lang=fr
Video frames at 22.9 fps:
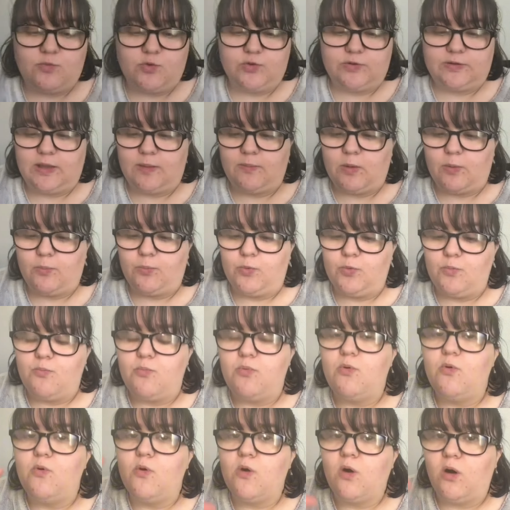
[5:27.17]
le thème un peu
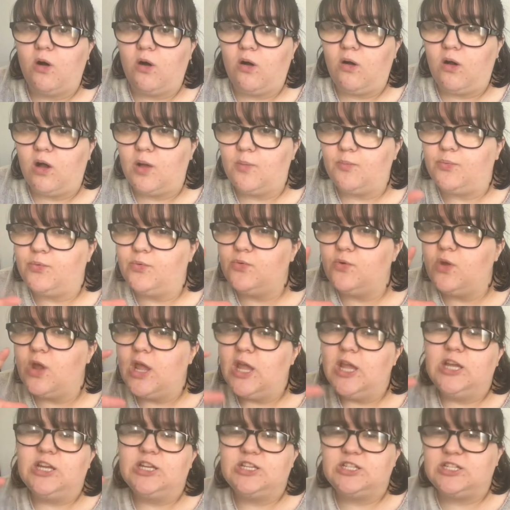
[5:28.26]
blanc, un peu
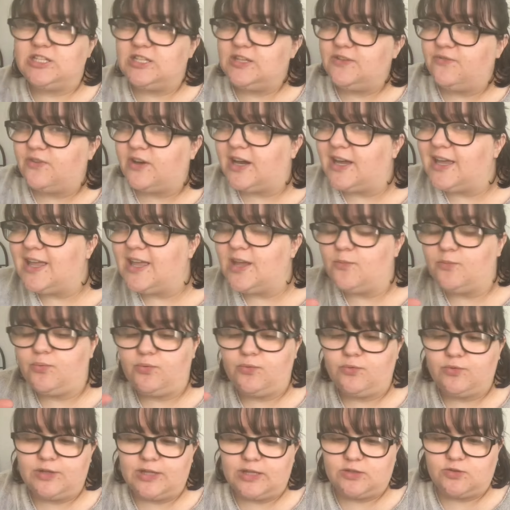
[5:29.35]
givré, un
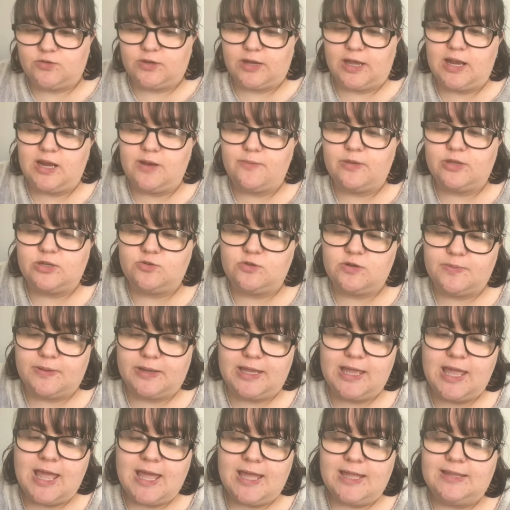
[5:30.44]
peu naturel, et eh ben je lui ai
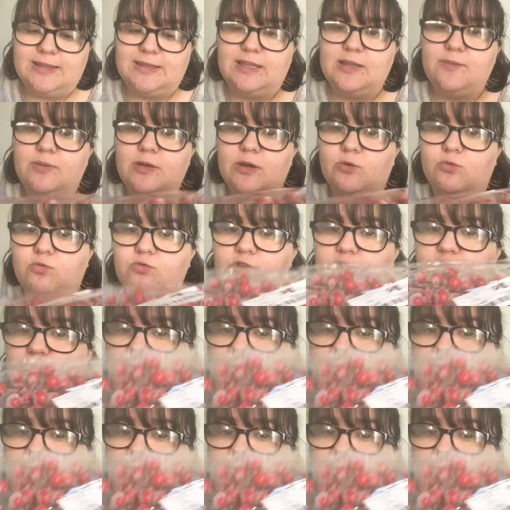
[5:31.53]
pris des baies rouges,